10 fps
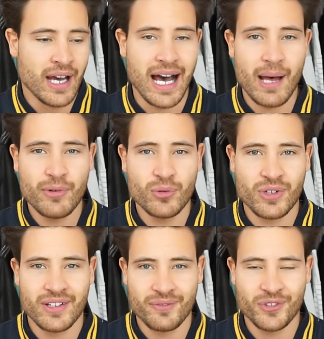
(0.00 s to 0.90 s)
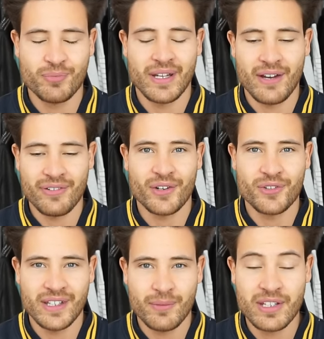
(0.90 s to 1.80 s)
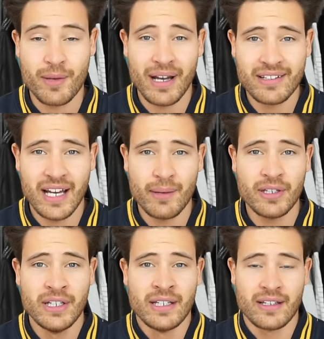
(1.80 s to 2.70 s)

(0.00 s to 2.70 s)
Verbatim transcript: habe oder wo ich meine Erfahrungswerte mitgemacht habe.